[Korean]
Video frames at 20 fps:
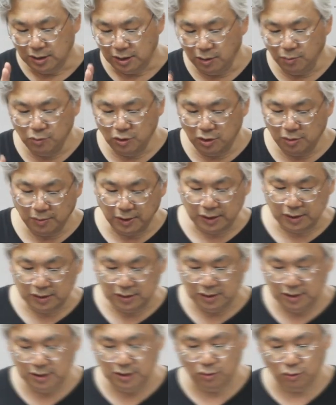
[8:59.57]
허물
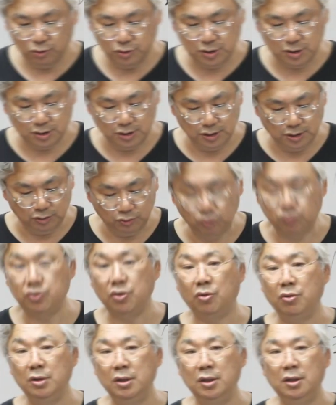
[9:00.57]
많은 이 노천이 두
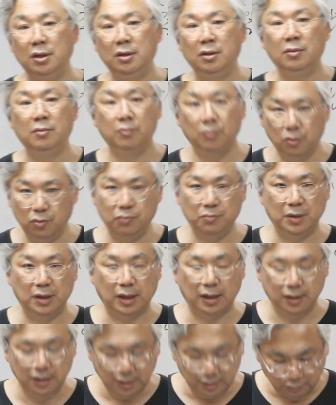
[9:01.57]
손을
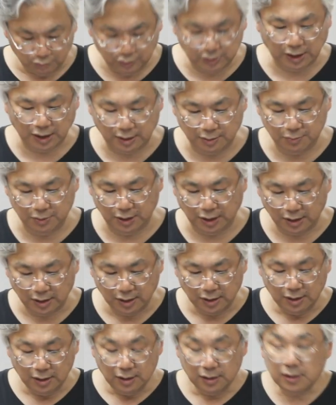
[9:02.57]
모읍니다. 부탁합니다.
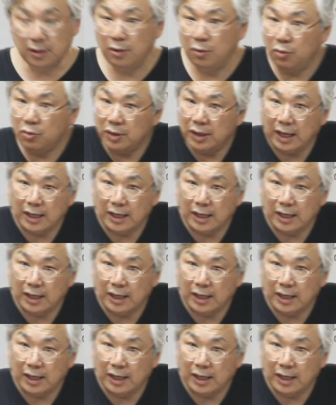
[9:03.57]
그래놓고